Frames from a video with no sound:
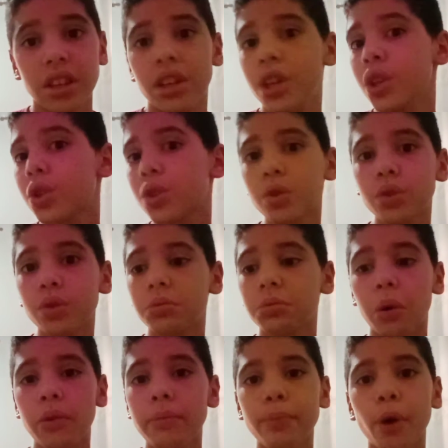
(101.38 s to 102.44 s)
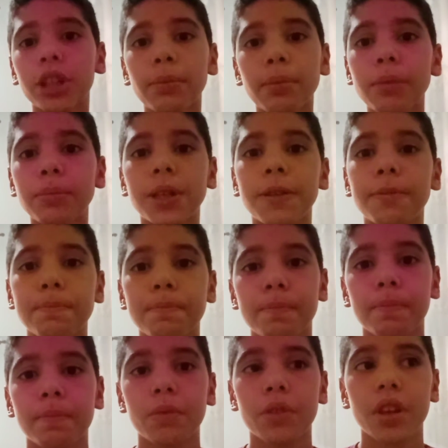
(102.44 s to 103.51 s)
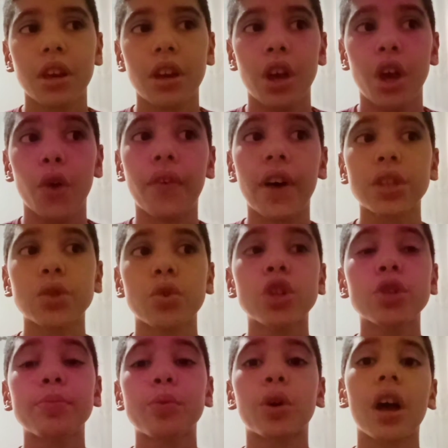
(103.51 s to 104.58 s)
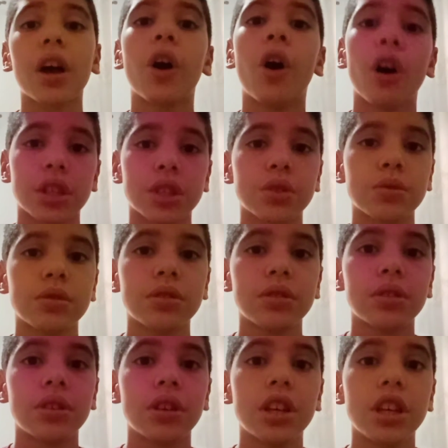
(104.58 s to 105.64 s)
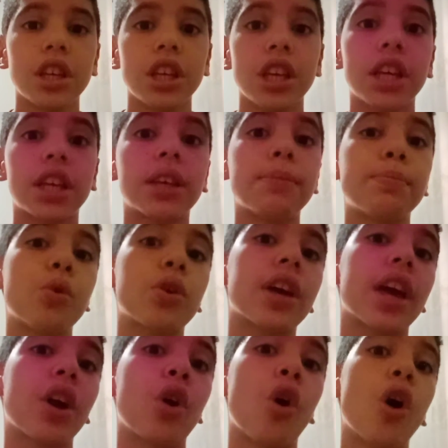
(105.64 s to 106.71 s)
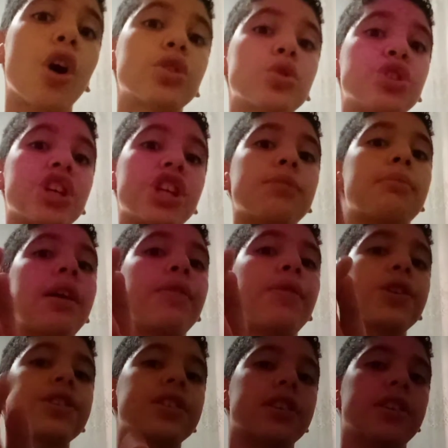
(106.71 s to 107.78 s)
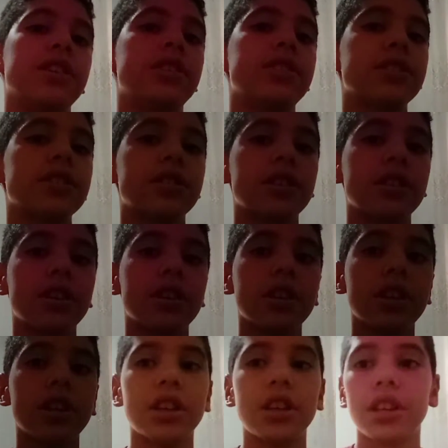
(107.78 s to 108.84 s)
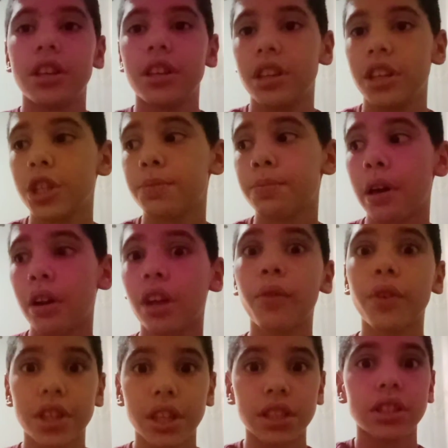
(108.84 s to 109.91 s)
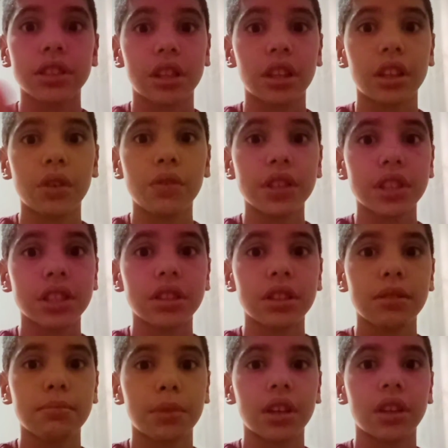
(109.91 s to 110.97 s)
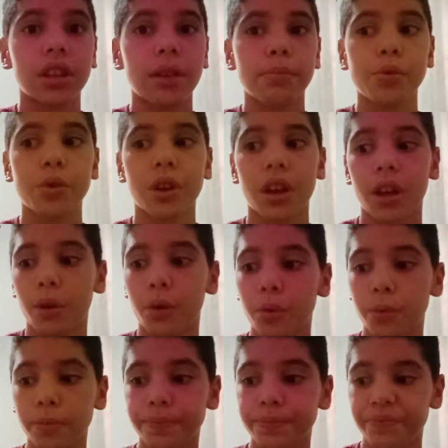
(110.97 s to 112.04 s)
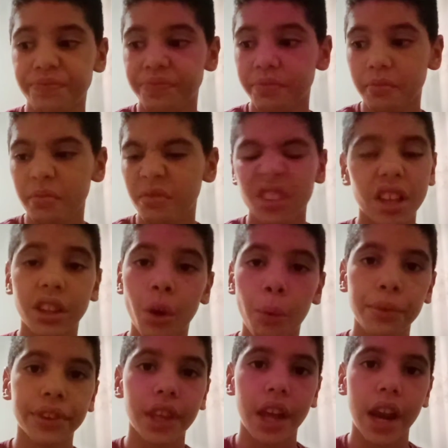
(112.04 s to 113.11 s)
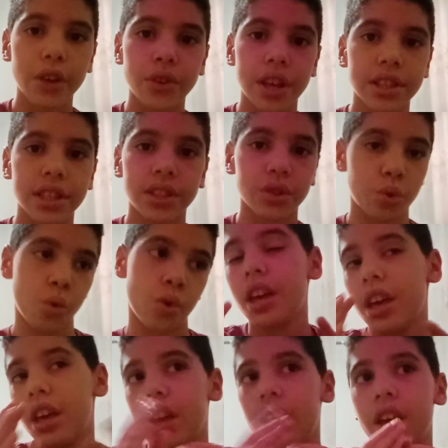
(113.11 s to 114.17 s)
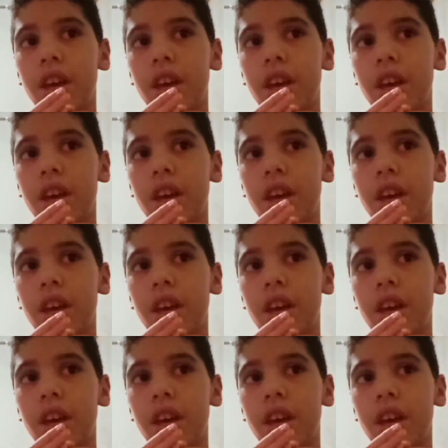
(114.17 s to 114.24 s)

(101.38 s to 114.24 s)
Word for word: isso não importa para mim. Eu faço isso porque gosto e porque gosto de animar vocês. E espero que vocês entendam assim também, né? Porque eu não me interesso a essas coisas.